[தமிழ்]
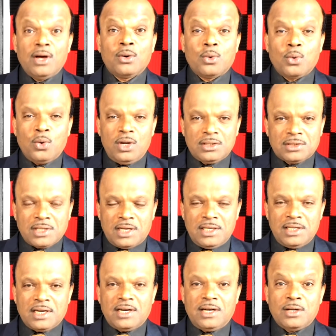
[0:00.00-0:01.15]

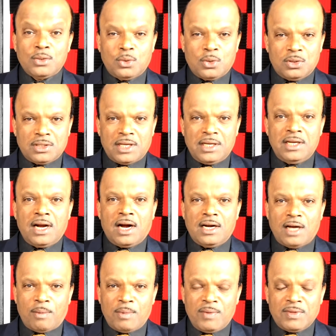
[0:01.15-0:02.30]
குருடிஸ்தானியர்களுக்கு ஒரு தனிநாடு
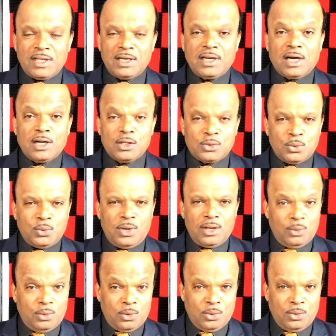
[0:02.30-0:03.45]
அமைவதற்கான சூழல்
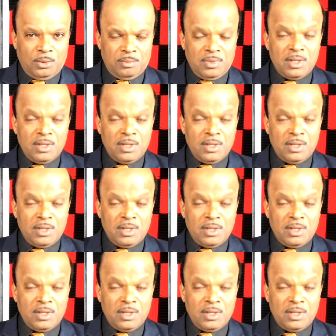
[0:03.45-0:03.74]
ஒன்றும்